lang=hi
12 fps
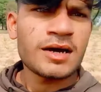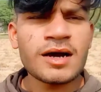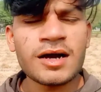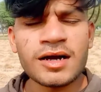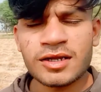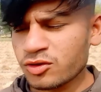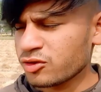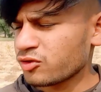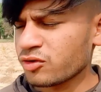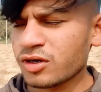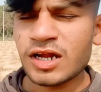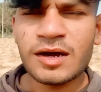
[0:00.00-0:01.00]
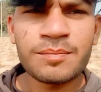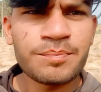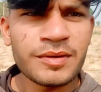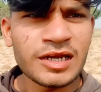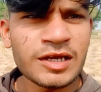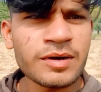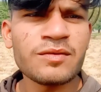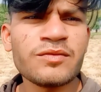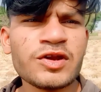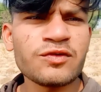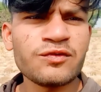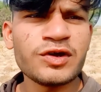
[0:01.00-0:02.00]
अगर दोस्तों अगर आप पहली बार
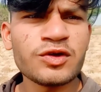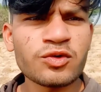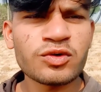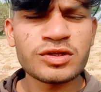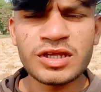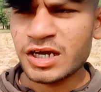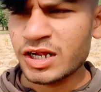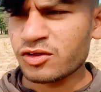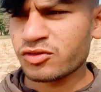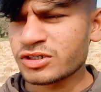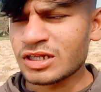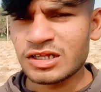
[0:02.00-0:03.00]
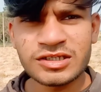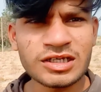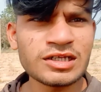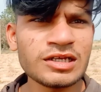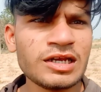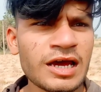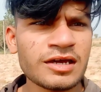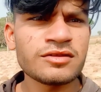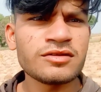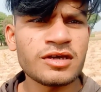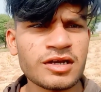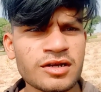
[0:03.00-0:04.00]
मेरे वीडियो को देख रहे हो तो जल्दी जल्दी लाइक
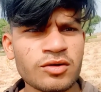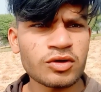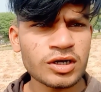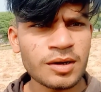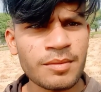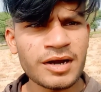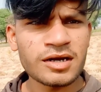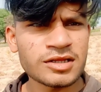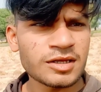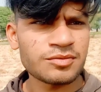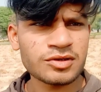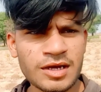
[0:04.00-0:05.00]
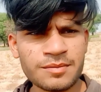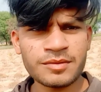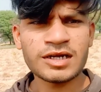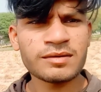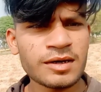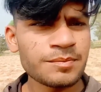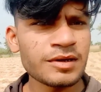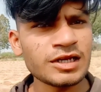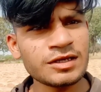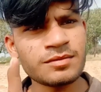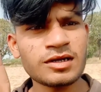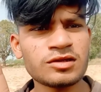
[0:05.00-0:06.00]
शेयर और कमेंट एंड सब्सक्राइब करें भाई पहली
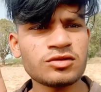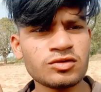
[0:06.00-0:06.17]
बार तो